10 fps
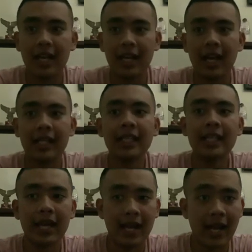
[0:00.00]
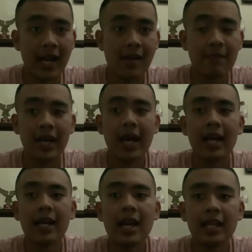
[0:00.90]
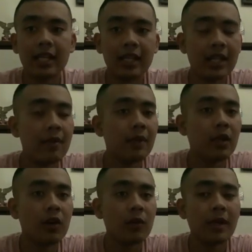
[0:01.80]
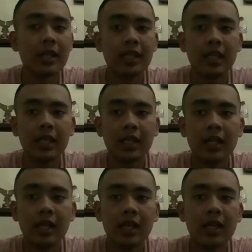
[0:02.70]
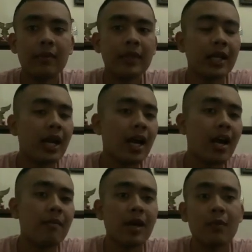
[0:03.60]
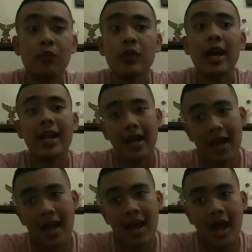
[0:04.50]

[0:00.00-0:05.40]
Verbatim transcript: Yang ketiga, menghargai dan menghormati keberagaman budaya,